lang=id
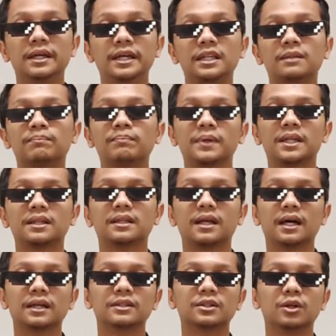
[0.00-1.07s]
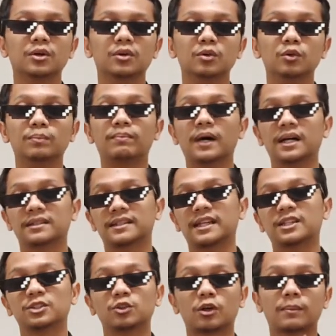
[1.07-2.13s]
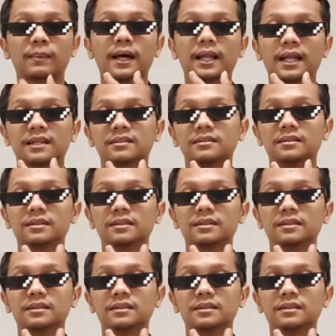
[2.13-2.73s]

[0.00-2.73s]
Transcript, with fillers: heat pit atau lubang sensor panas